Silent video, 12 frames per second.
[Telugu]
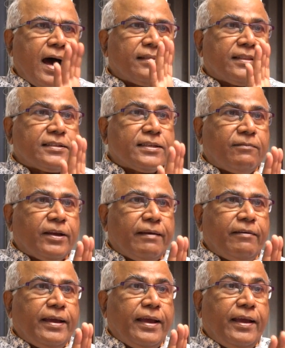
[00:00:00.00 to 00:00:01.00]
అంత
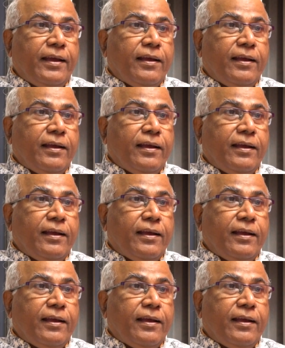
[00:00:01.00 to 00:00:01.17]
సమయమే